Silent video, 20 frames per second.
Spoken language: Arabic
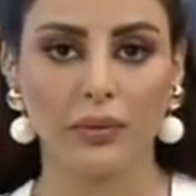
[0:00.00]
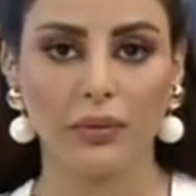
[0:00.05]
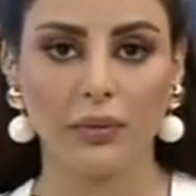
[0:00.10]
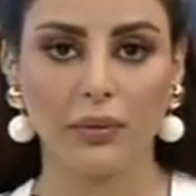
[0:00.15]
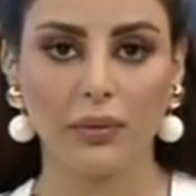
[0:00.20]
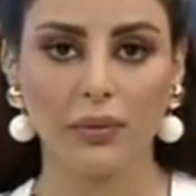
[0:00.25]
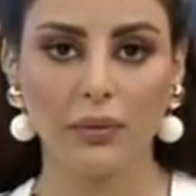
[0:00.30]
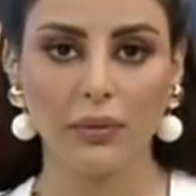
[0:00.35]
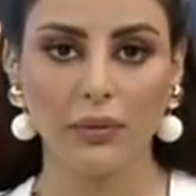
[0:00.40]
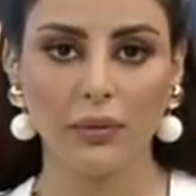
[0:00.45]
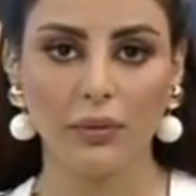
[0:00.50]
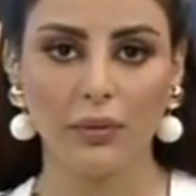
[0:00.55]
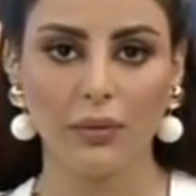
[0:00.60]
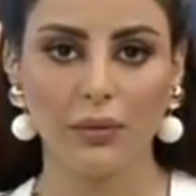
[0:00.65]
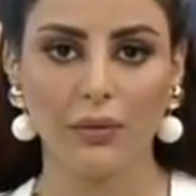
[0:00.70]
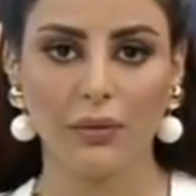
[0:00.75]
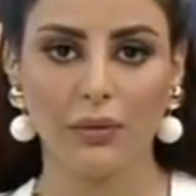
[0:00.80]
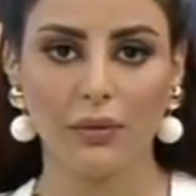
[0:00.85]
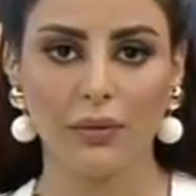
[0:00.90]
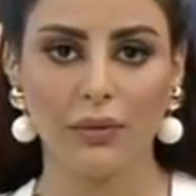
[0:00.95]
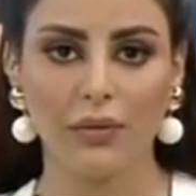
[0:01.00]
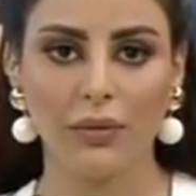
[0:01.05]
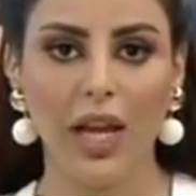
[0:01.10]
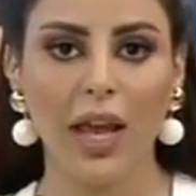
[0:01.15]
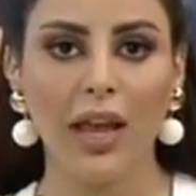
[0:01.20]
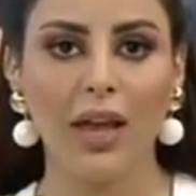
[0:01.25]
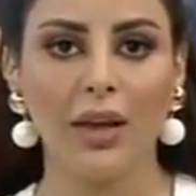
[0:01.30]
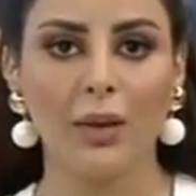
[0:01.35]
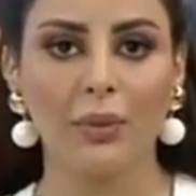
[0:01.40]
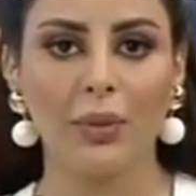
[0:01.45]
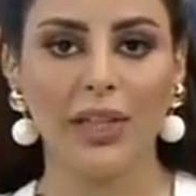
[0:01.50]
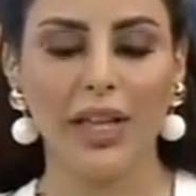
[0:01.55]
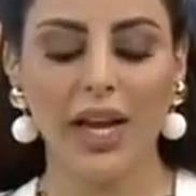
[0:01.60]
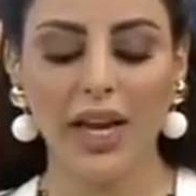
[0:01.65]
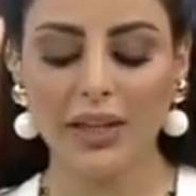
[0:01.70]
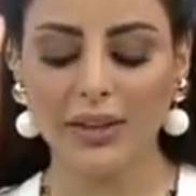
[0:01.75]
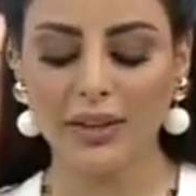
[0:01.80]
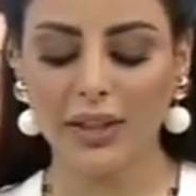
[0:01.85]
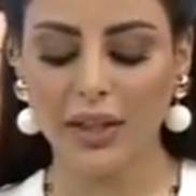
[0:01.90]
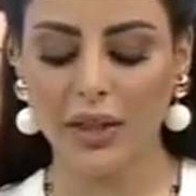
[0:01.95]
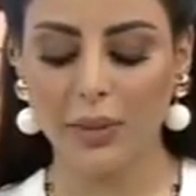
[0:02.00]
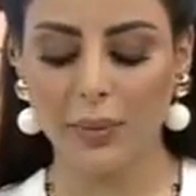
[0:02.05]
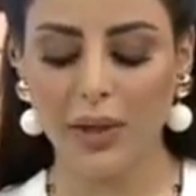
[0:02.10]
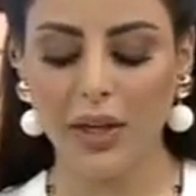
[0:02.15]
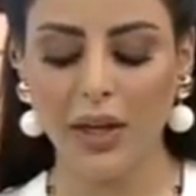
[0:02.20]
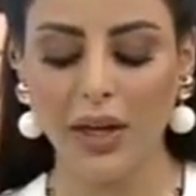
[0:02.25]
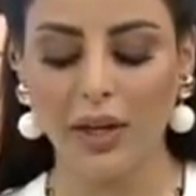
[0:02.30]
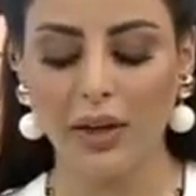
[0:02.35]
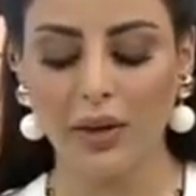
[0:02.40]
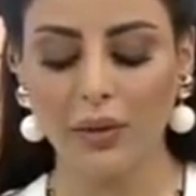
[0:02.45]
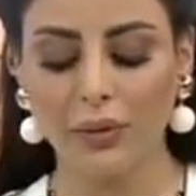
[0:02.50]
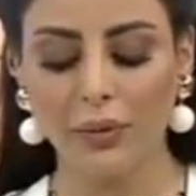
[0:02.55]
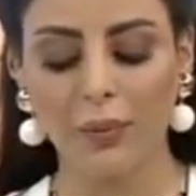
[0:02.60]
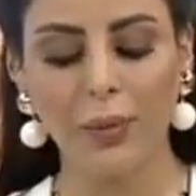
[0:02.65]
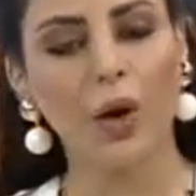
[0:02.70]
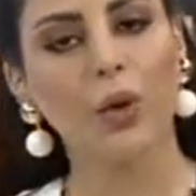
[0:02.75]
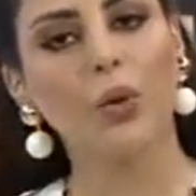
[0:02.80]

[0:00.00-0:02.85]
أهلا وسهلا بداية نبغى نعرف ما